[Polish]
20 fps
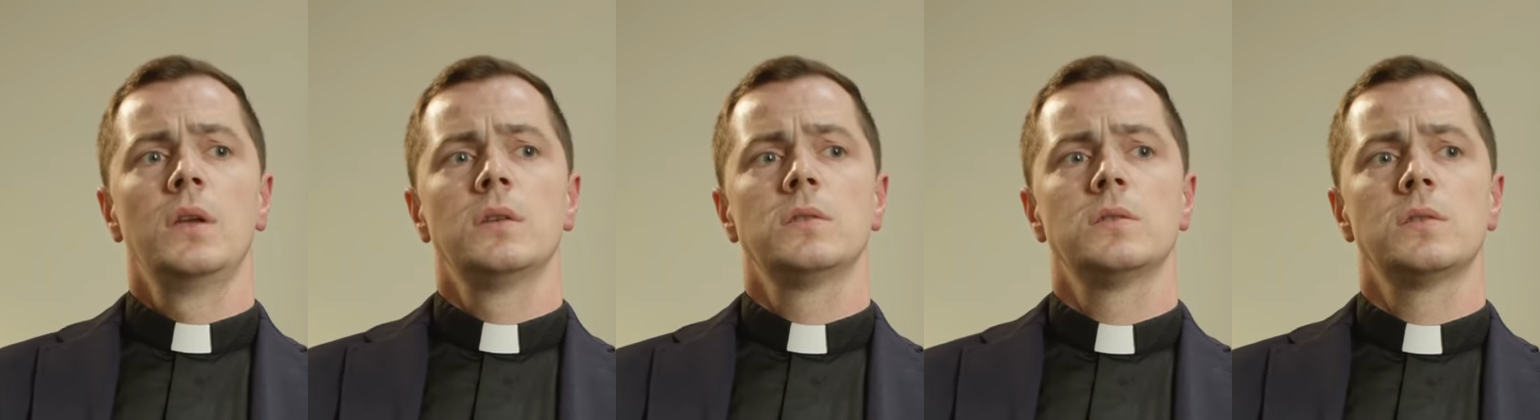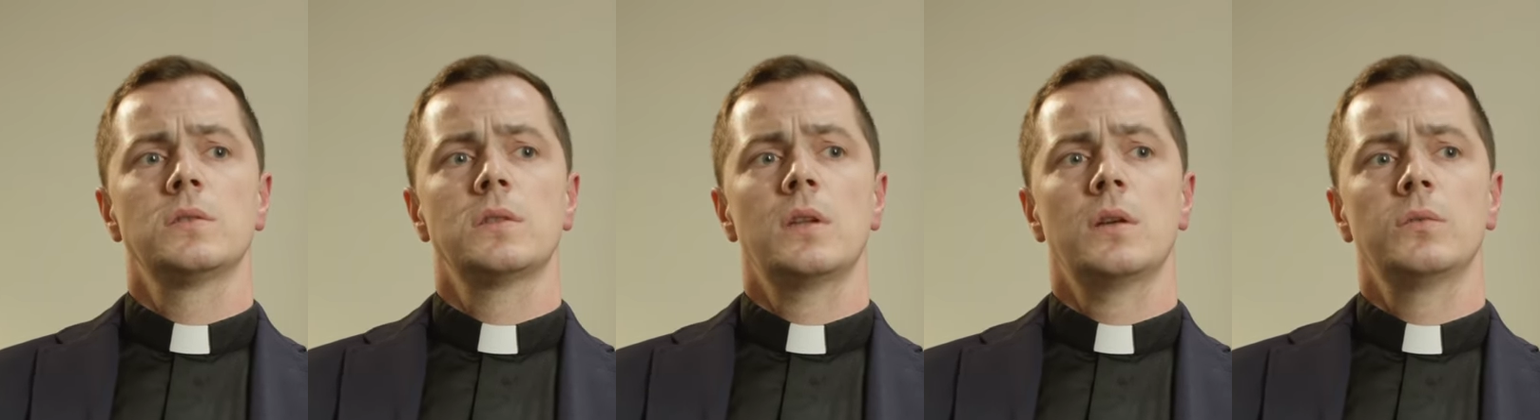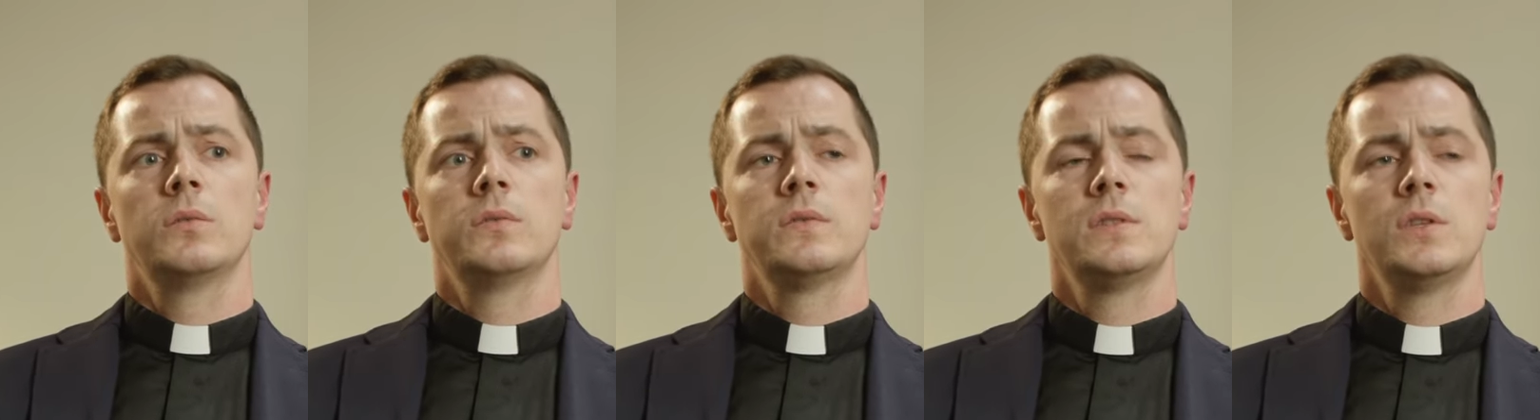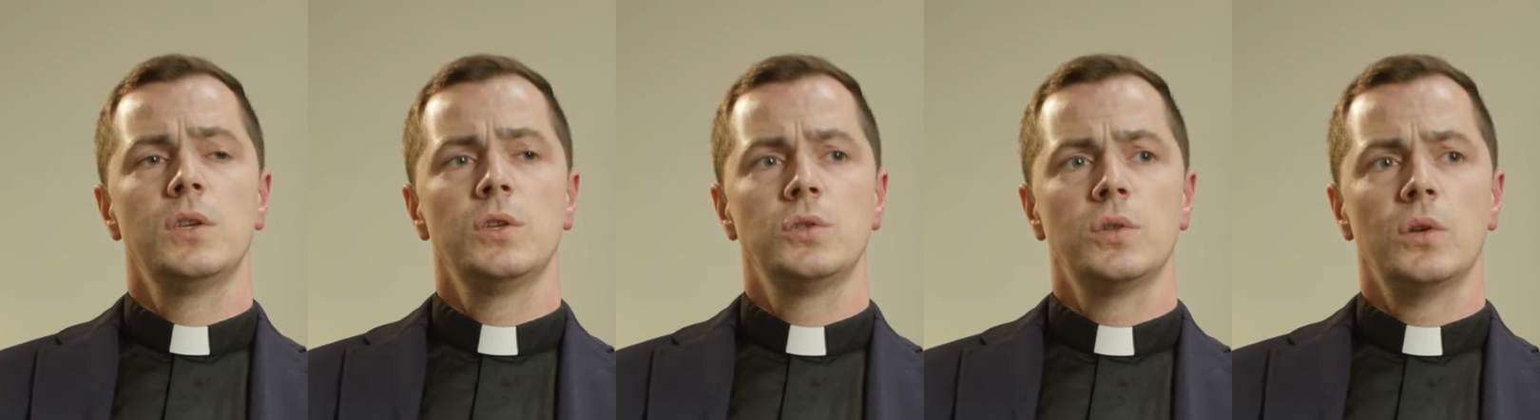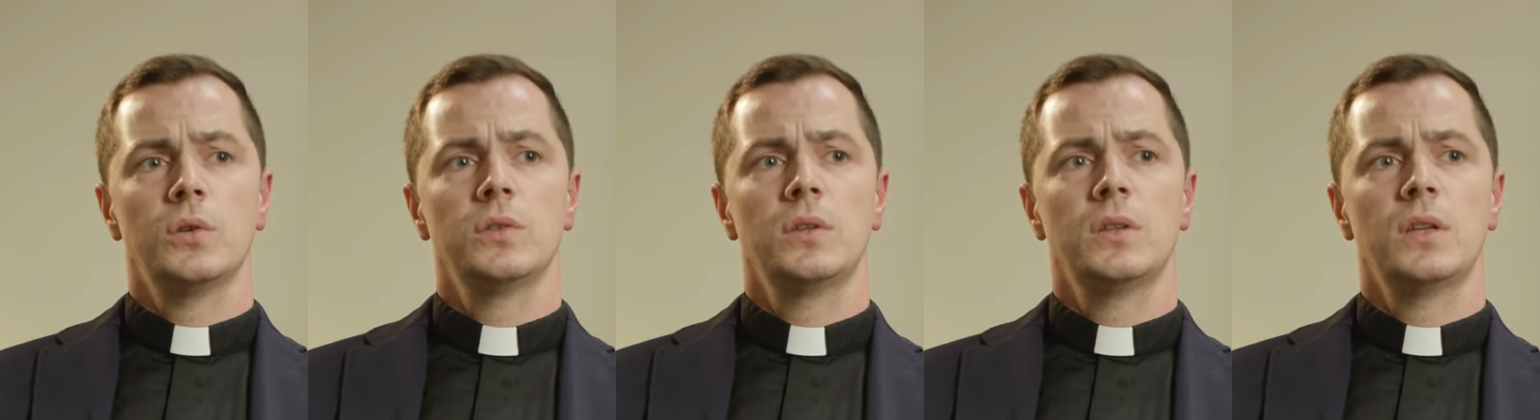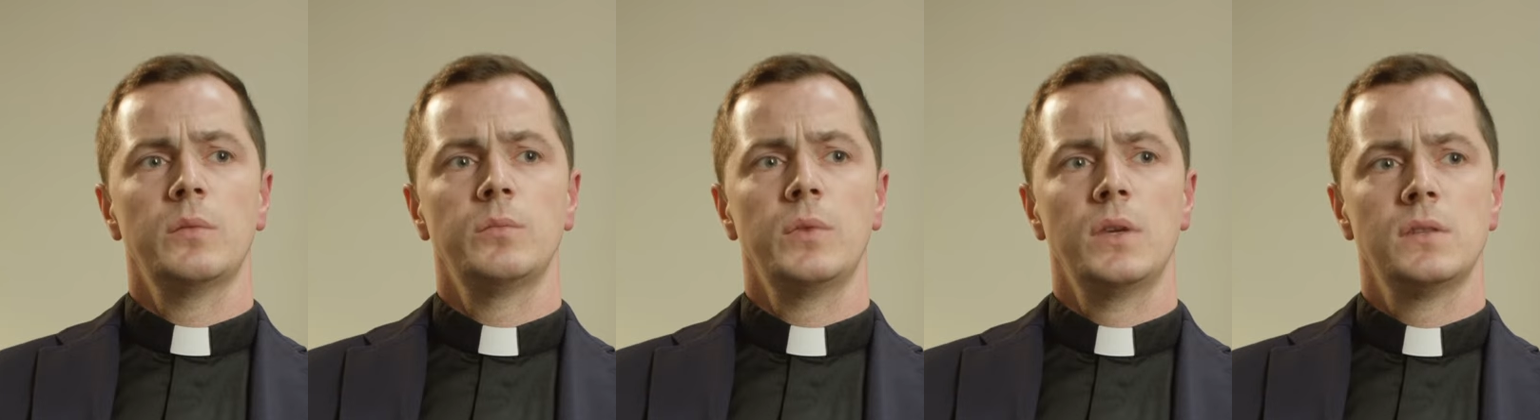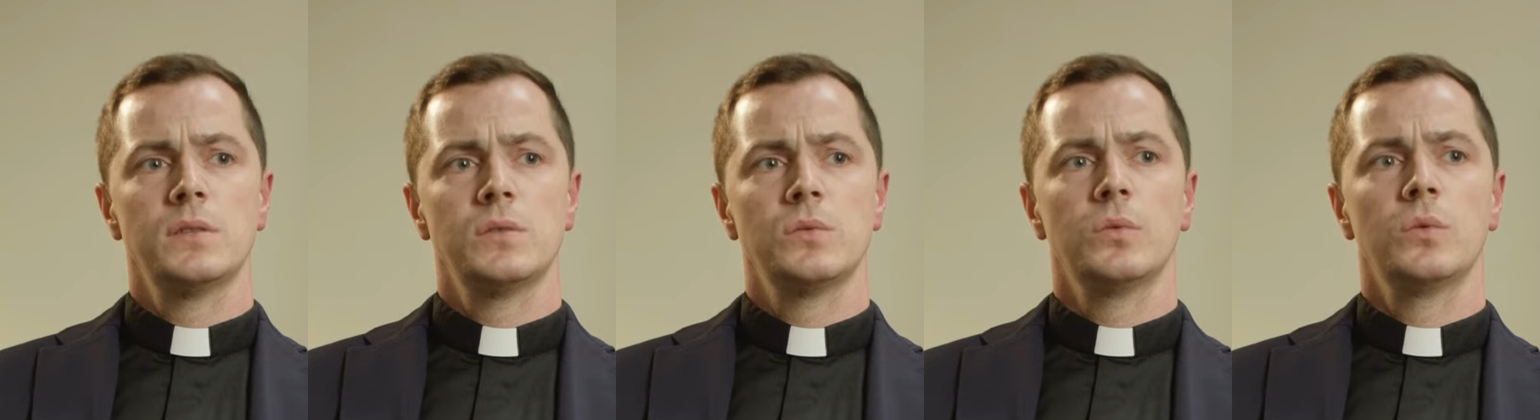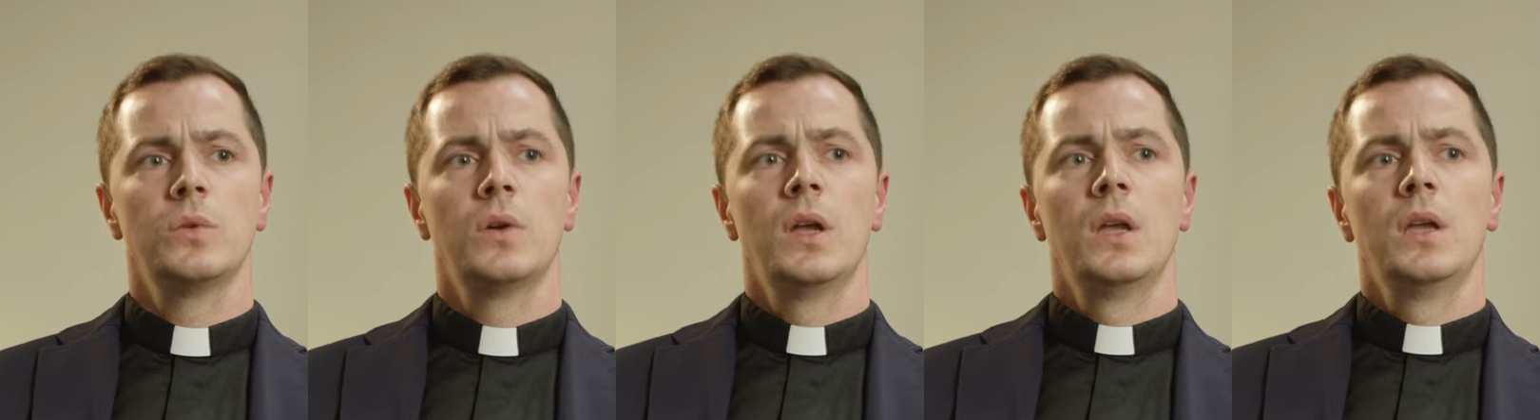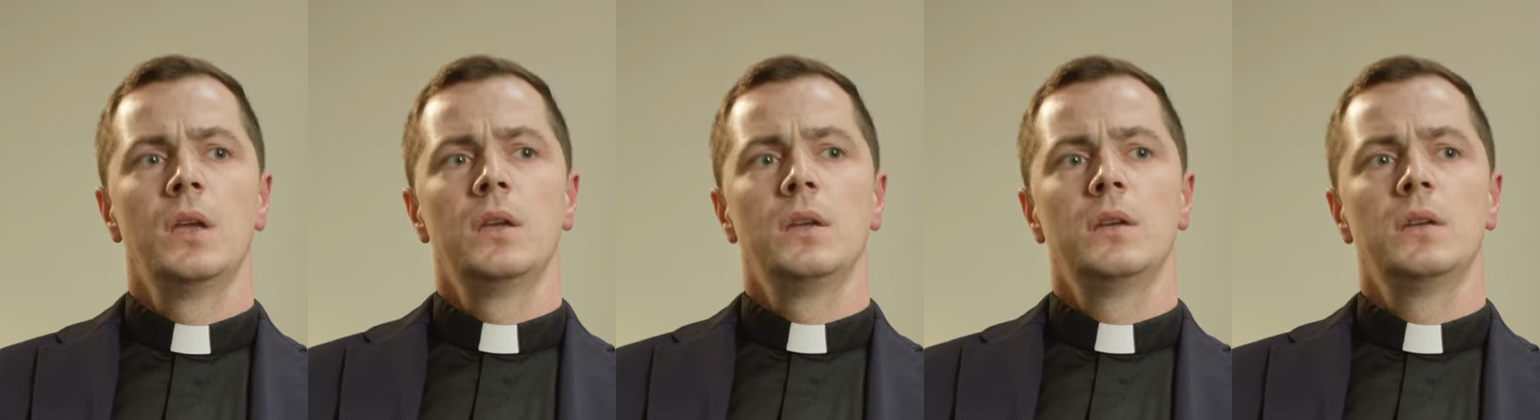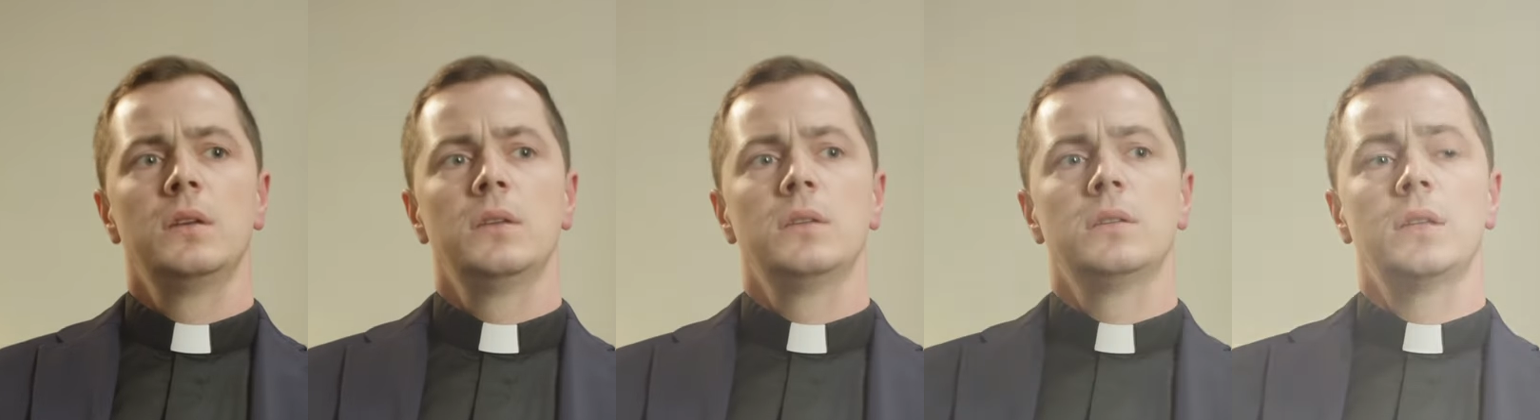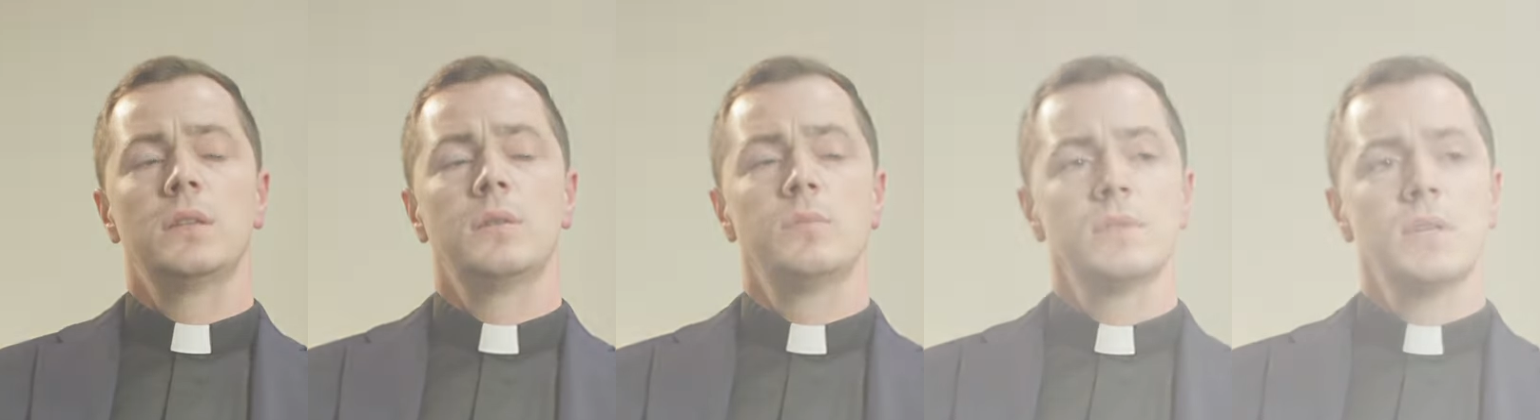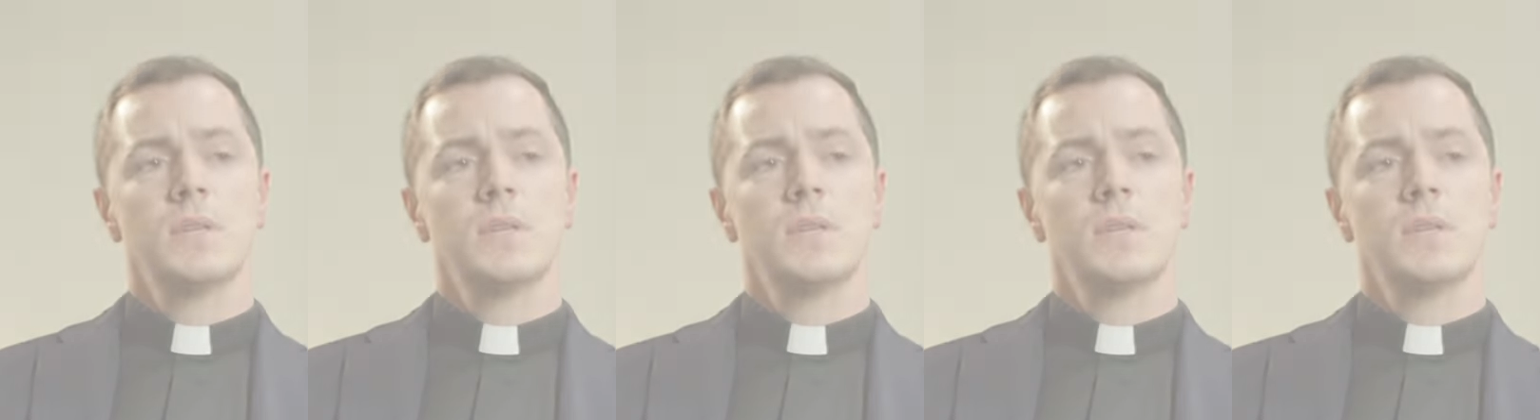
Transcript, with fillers: został wzniesiony na miejscu, y, na tym